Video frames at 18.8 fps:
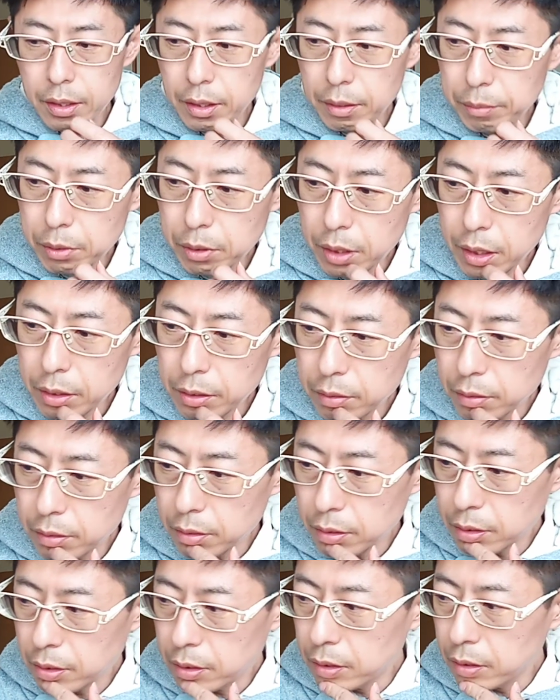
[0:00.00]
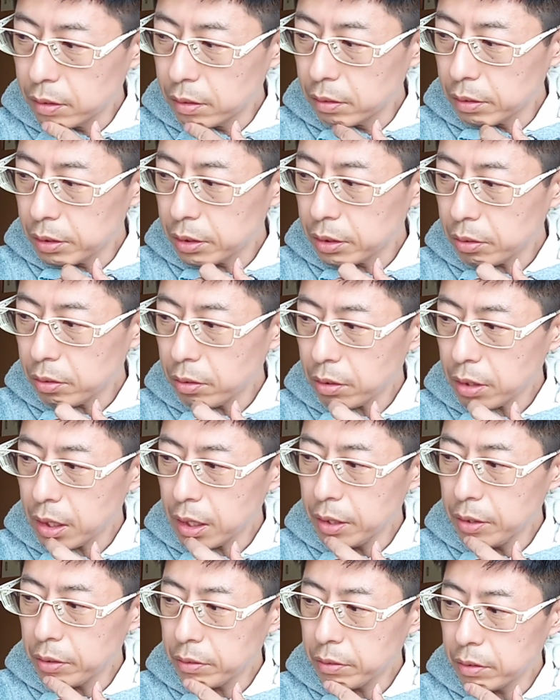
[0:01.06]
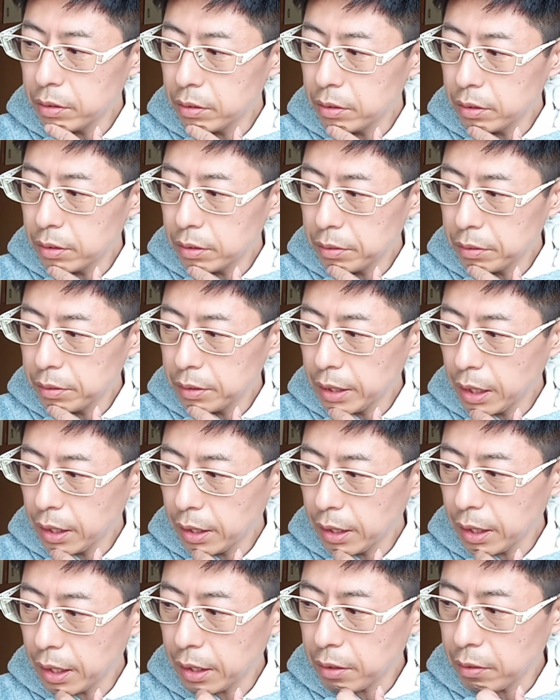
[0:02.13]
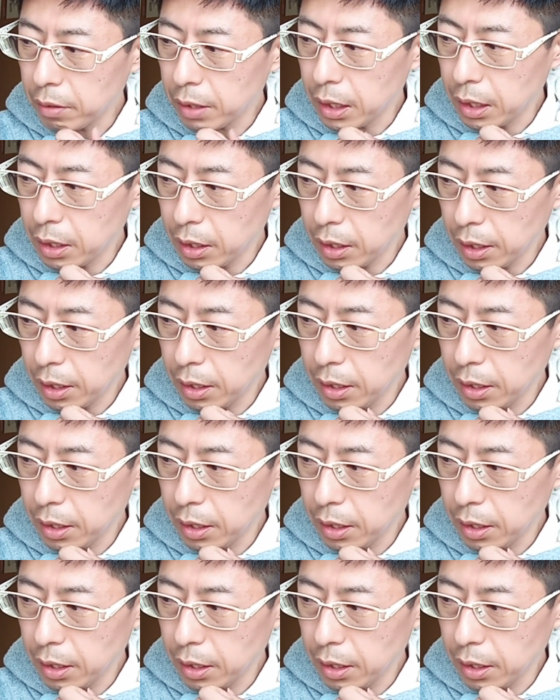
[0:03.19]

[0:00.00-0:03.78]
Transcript: あもうあのー、そこを気力でなんとか、